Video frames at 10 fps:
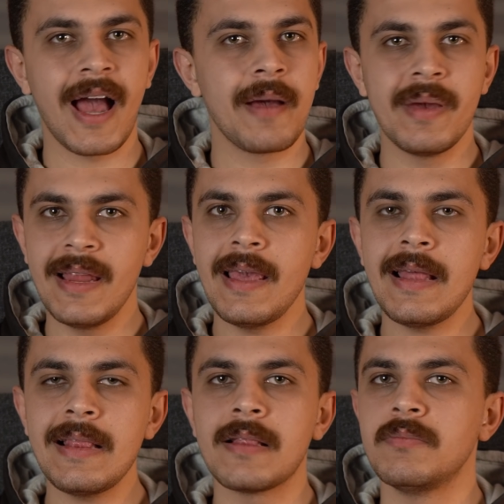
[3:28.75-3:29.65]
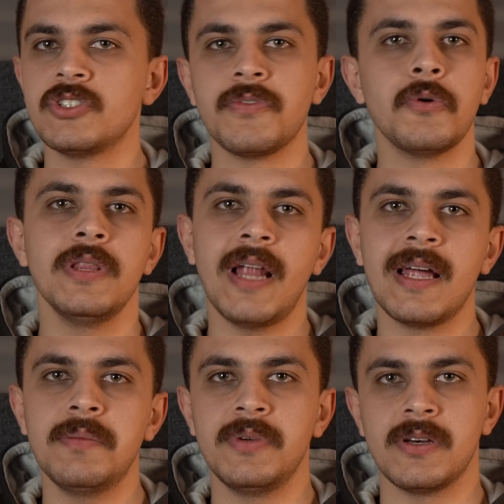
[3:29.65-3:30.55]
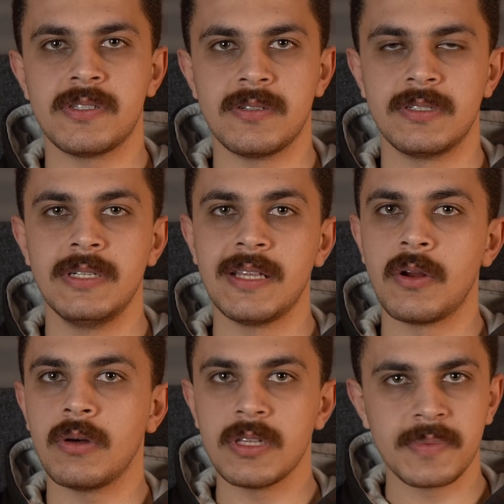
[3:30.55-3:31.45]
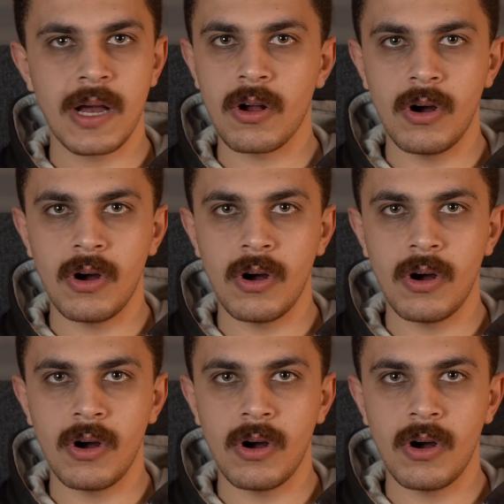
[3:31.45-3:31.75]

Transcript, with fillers: عمليا مش في كل الحالات بيأثر يعني لو الخط بتاعك